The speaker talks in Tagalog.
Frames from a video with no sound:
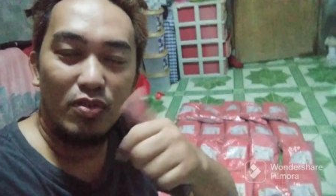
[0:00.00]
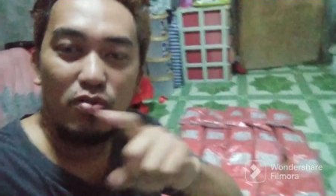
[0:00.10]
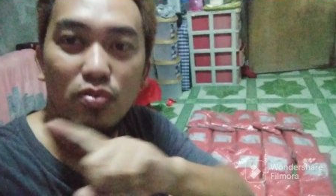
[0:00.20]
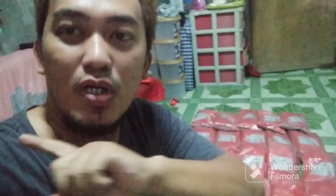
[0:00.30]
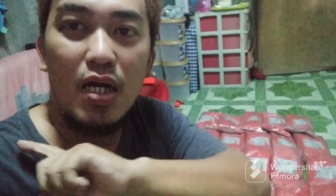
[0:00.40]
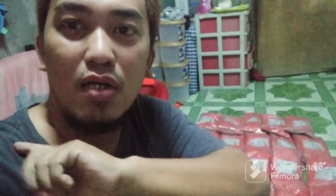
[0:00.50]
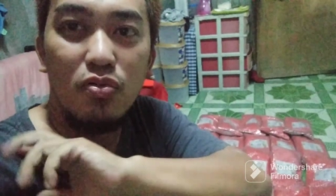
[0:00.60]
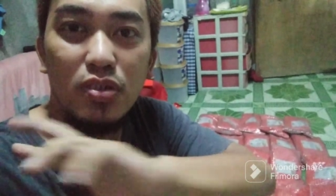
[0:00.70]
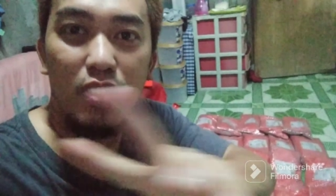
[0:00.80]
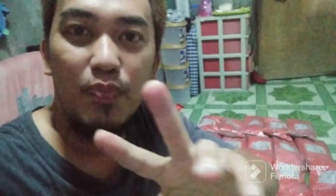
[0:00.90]
So kung, ah,
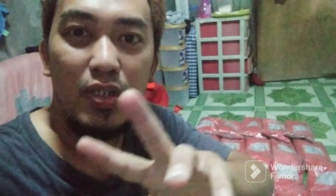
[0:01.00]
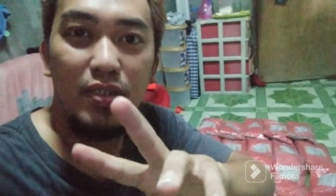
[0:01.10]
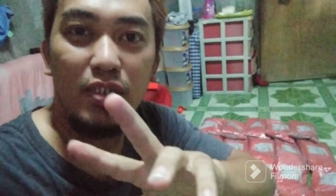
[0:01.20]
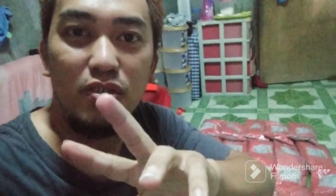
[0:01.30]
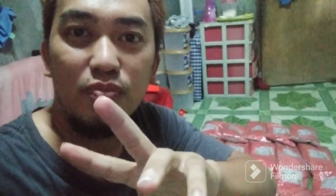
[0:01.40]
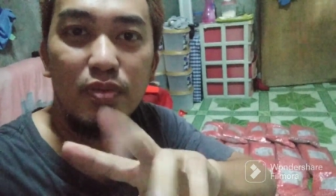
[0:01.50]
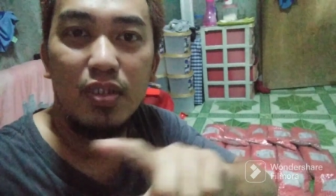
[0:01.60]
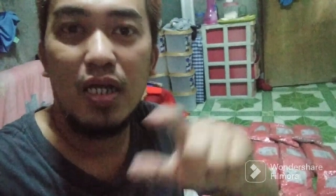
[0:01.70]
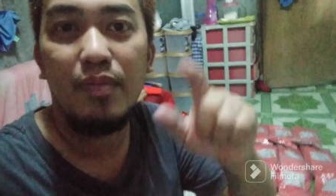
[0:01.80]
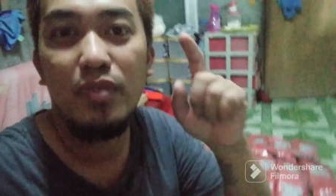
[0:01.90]
kung hindi pa kayo
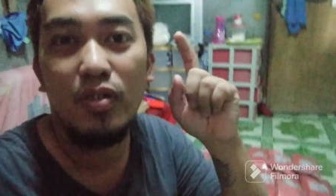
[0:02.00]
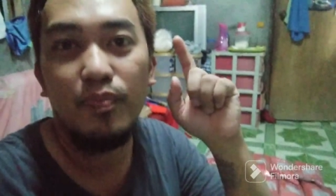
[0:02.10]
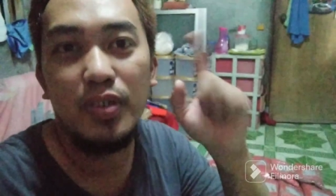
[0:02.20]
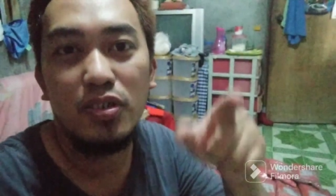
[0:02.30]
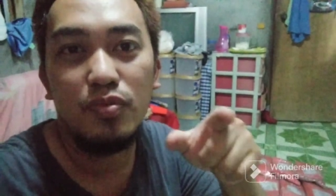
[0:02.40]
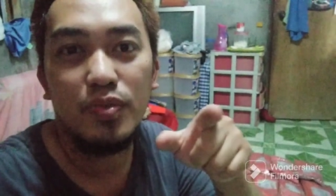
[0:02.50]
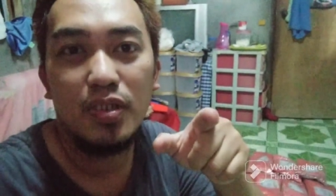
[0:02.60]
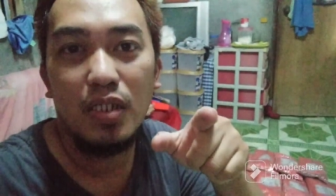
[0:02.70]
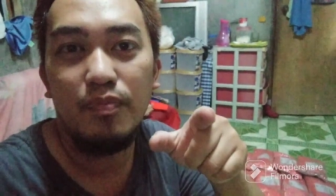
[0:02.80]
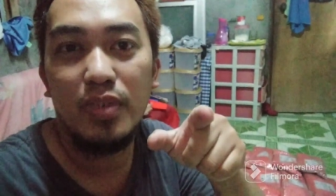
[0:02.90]
nakasubscribe, no, please
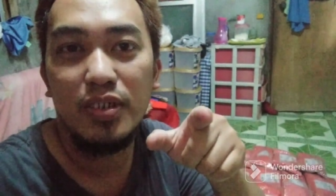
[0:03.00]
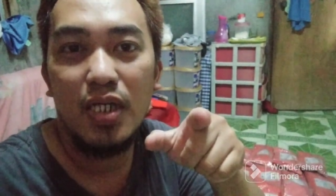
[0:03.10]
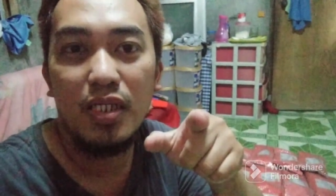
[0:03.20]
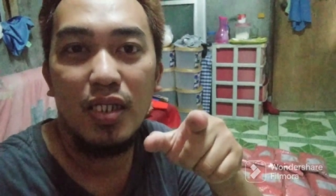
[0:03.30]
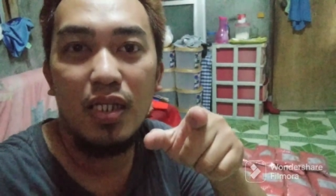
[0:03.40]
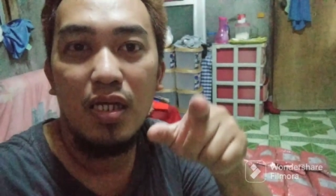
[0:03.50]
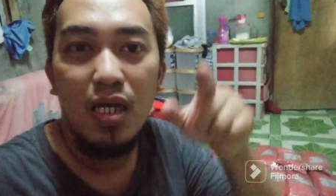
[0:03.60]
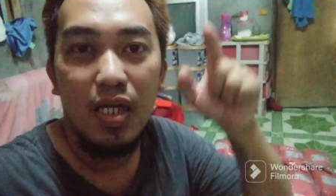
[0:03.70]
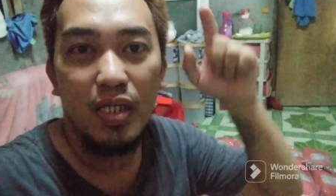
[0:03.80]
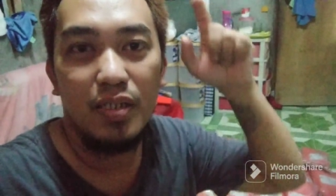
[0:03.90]
subscribe my channel
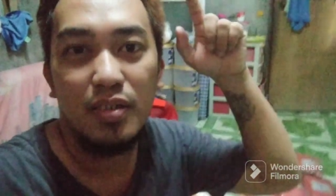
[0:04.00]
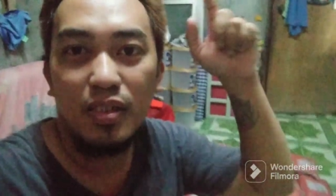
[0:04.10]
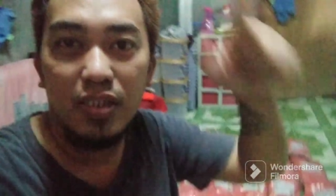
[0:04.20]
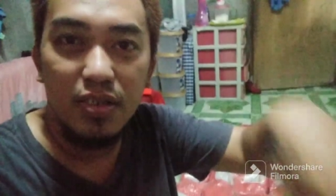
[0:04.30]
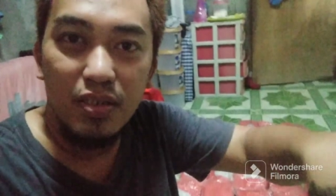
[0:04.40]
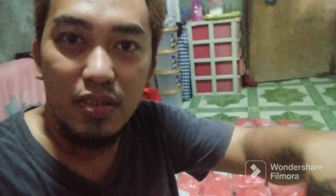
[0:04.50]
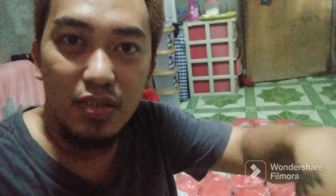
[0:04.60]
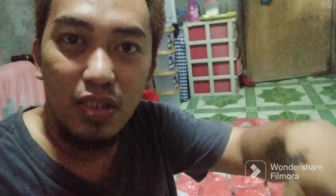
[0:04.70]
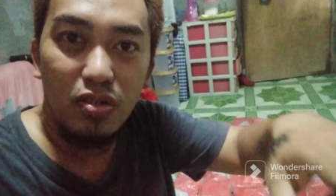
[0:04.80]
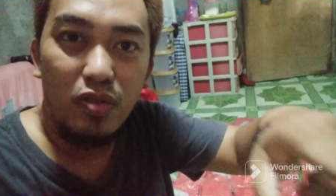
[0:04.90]
and click
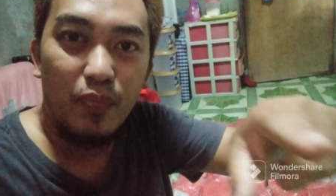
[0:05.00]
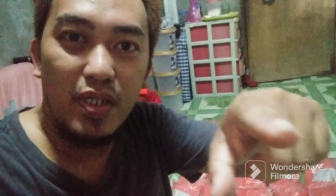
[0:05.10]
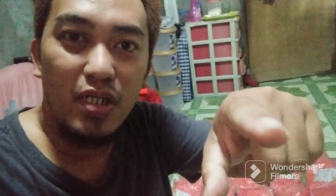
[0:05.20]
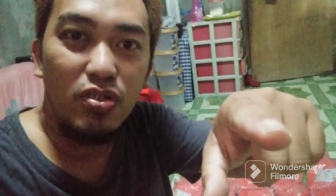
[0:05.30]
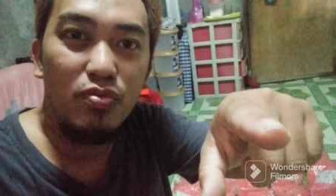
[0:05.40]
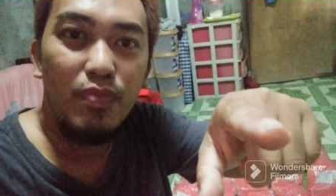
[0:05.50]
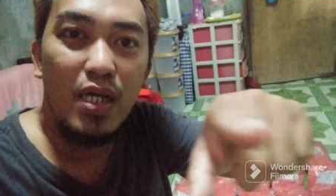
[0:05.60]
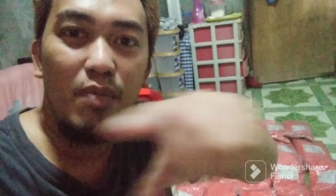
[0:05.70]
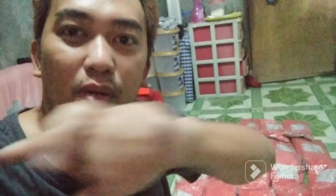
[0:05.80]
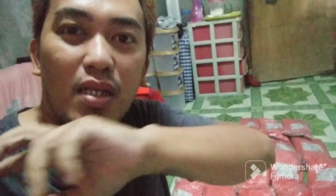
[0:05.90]
the notification
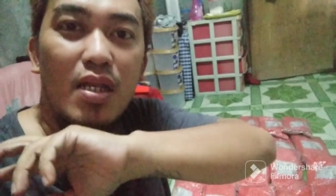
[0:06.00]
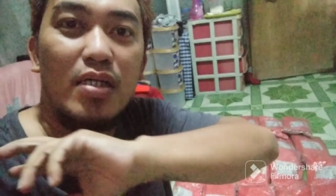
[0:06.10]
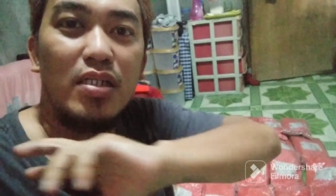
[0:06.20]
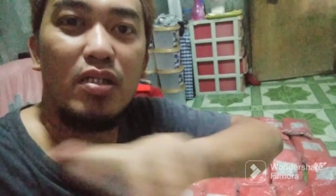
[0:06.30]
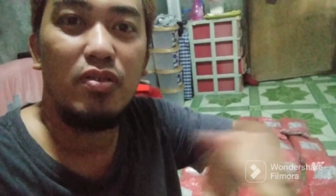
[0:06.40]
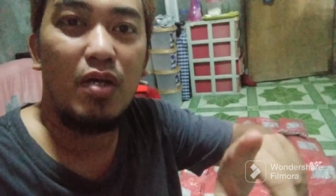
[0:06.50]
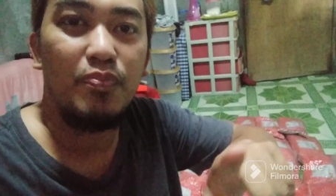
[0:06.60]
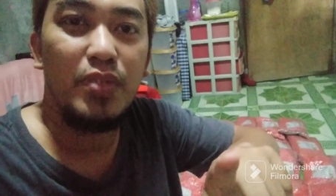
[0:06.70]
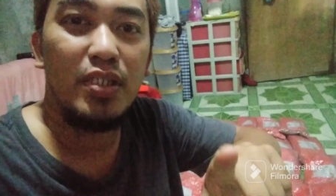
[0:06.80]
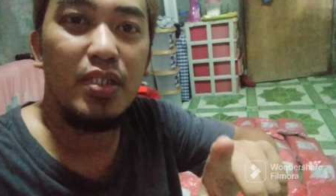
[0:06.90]
bell para lagi kayong
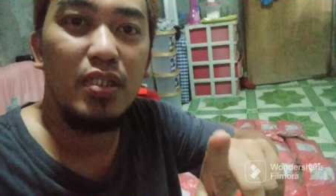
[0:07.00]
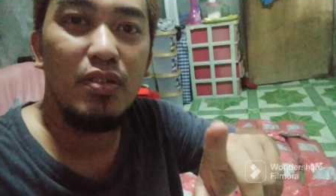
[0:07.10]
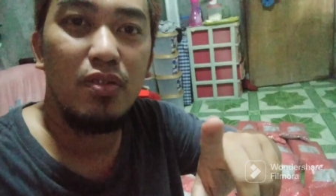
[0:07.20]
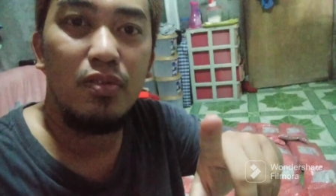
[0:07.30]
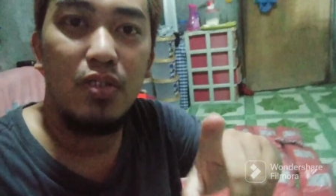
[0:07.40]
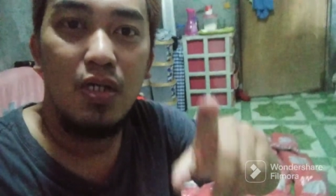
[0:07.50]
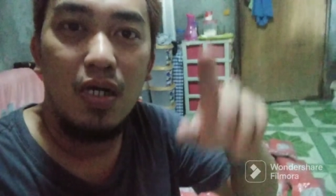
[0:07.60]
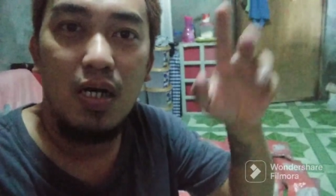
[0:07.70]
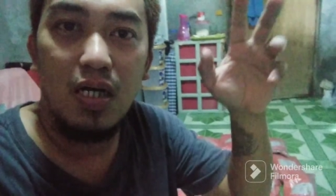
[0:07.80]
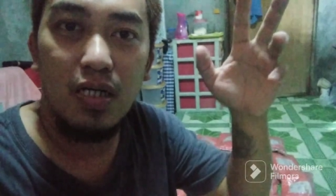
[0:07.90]
updated. No?
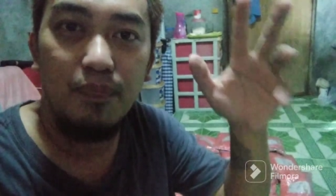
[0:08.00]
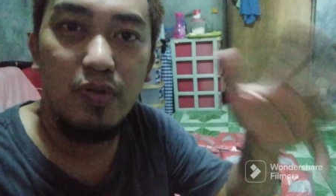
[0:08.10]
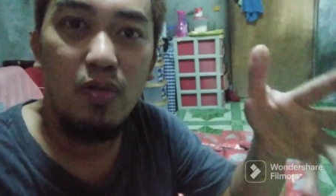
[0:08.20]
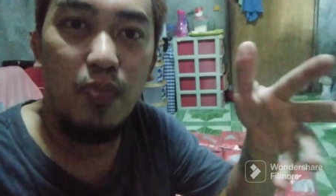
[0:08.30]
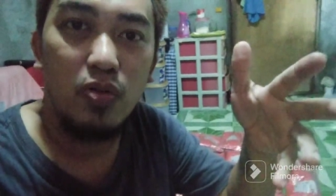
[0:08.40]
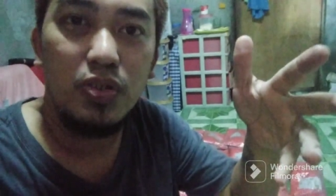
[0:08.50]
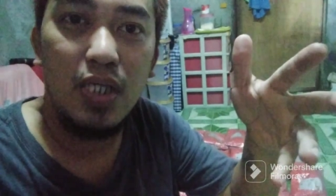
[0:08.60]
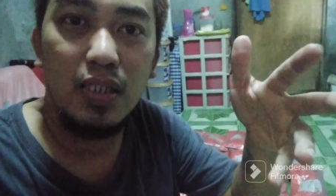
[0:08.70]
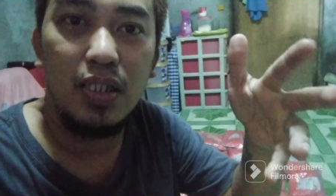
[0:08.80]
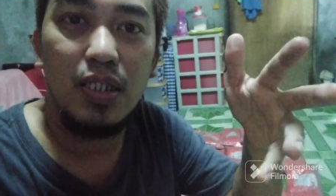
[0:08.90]
Uh,
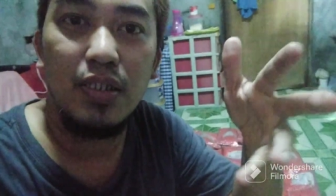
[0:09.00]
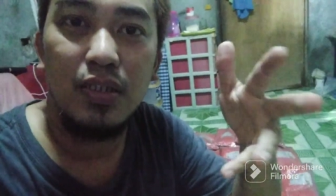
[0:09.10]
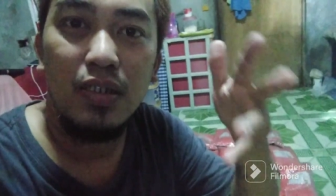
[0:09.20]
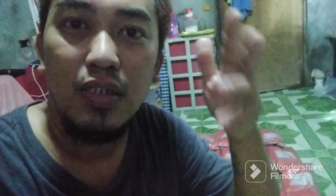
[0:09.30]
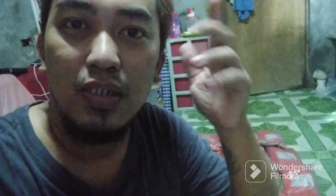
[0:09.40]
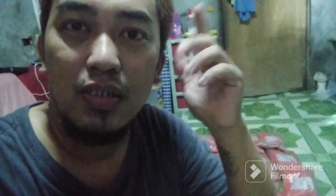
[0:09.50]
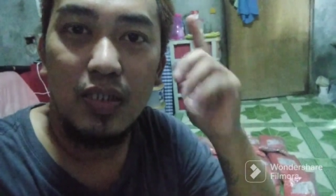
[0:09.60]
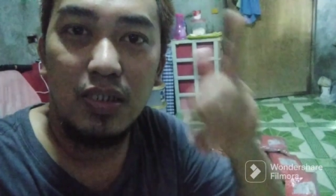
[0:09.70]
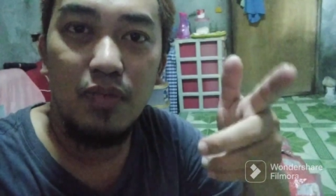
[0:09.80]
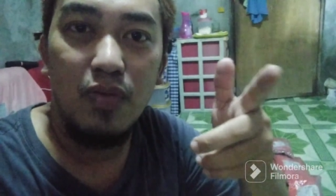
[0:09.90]
pinopost natin
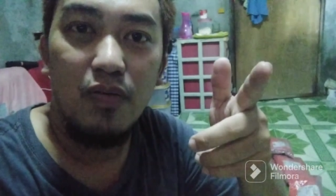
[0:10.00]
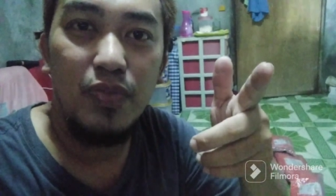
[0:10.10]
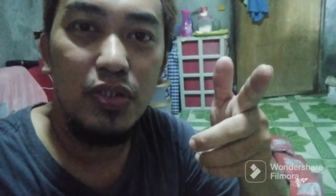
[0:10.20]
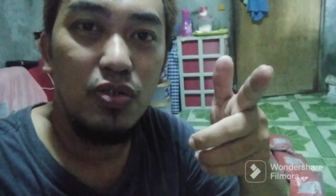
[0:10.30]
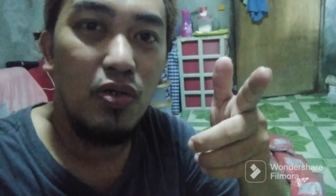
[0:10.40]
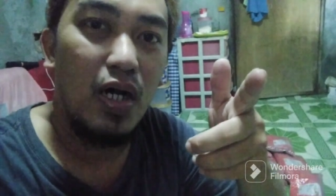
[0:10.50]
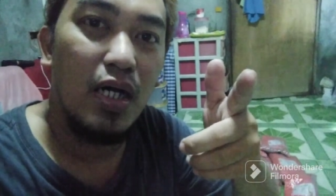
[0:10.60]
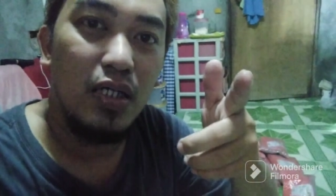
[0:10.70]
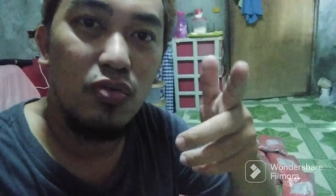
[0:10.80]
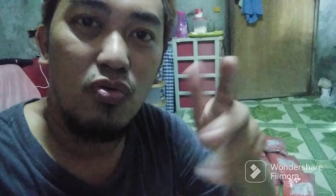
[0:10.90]
sa ating mga video
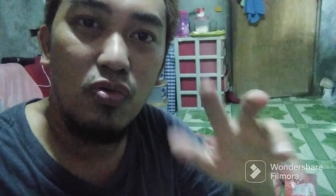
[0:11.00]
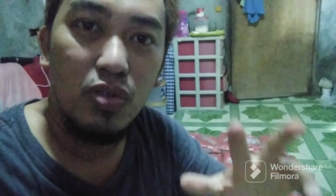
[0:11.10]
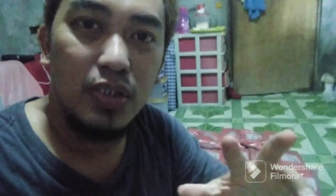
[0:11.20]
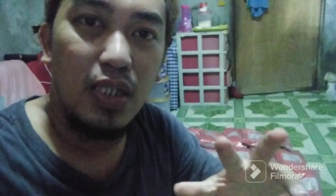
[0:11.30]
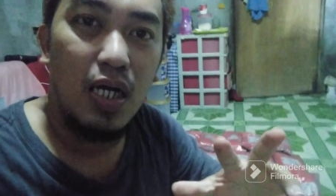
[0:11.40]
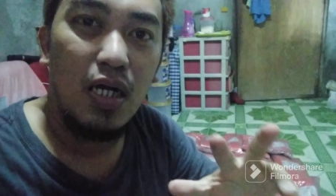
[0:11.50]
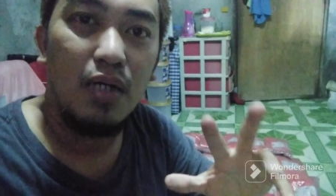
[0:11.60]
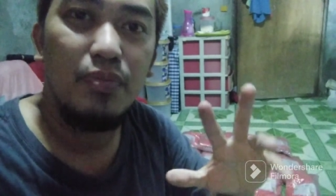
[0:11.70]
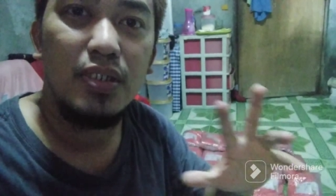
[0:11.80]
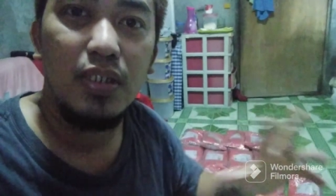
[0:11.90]
ay tungkol
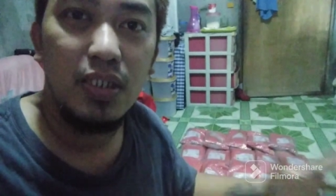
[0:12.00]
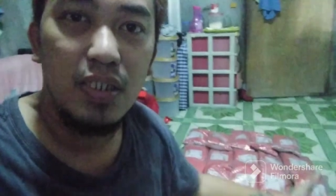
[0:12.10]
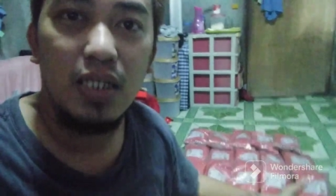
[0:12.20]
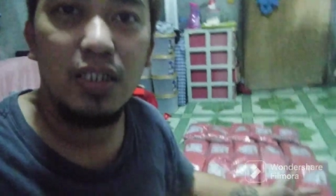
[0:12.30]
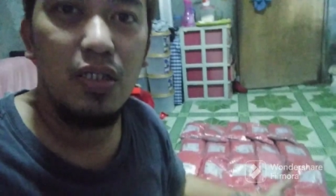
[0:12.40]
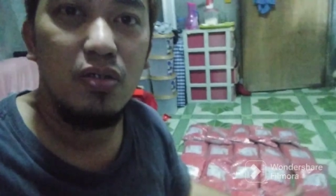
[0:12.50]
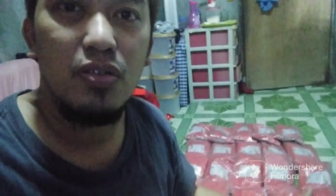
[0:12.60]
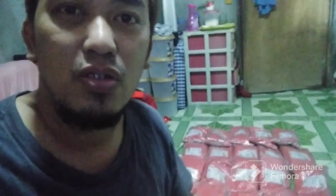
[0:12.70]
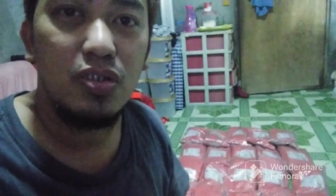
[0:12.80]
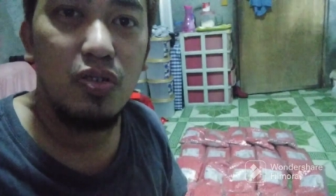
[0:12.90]
sa business natin,
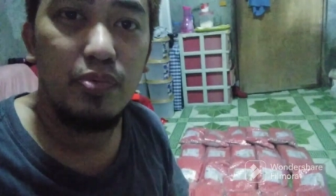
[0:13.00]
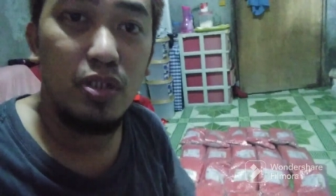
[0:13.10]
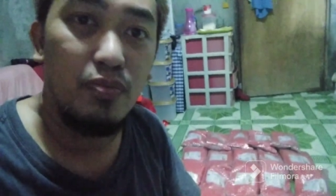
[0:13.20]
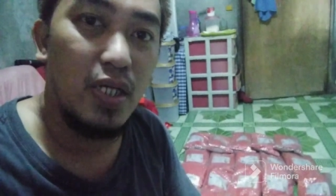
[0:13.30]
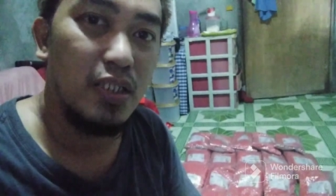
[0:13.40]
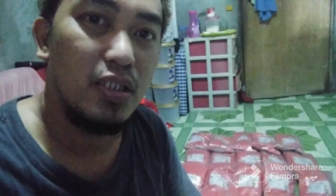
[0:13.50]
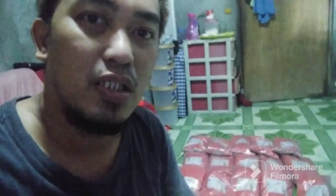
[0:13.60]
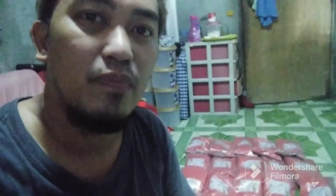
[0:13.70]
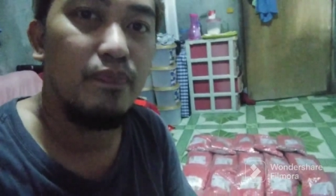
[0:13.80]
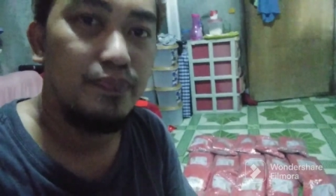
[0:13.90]
no, no? Subserve Ice
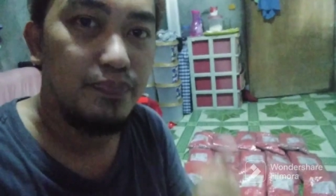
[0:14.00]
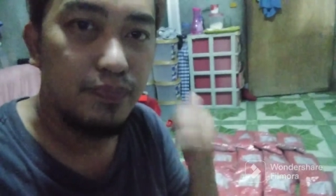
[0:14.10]
Cream.